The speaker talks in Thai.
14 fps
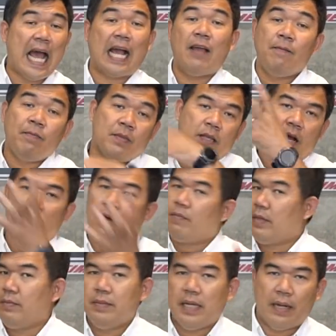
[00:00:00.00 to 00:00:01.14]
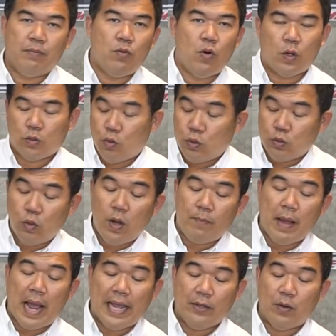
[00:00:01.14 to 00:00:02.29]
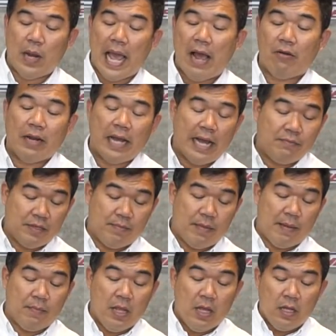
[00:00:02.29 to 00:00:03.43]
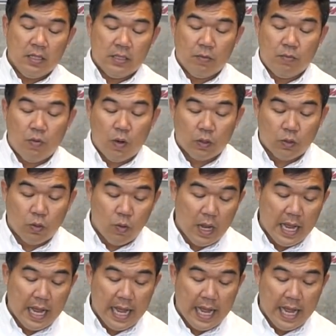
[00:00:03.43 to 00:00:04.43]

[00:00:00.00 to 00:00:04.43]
หลัก ก็เหมือนเหมือนหมวกทั่ว ๆ ไปอยู่แล้วนะครับสำหรับจ้าหมวกตัว